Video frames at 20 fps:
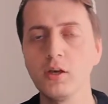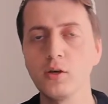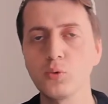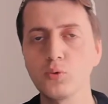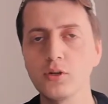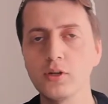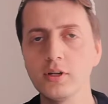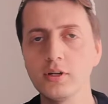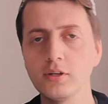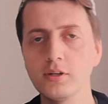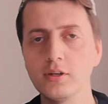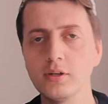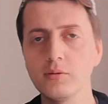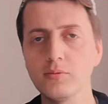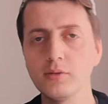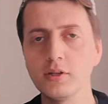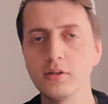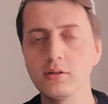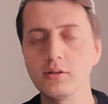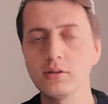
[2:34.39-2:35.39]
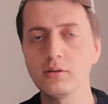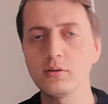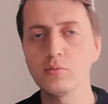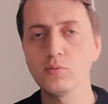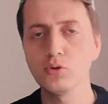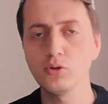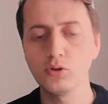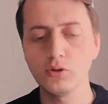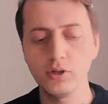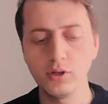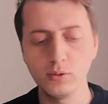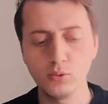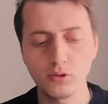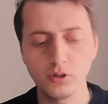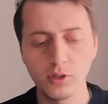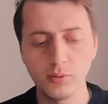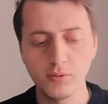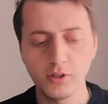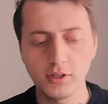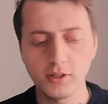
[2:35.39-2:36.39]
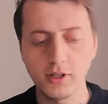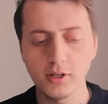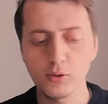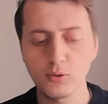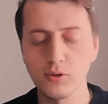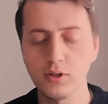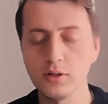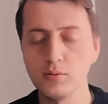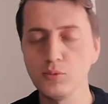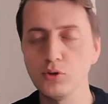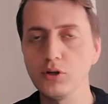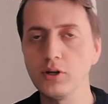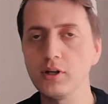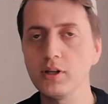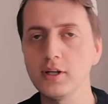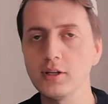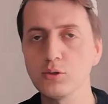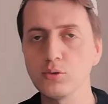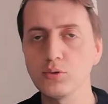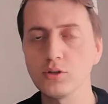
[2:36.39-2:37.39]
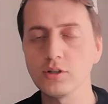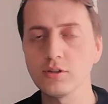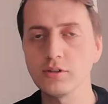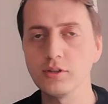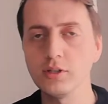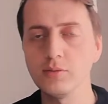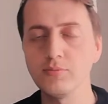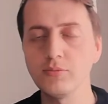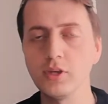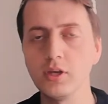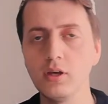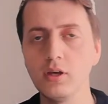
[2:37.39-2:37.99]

Kur'an-ı Kerim'in bu üçtemine denk olan bu İhlas Suresinin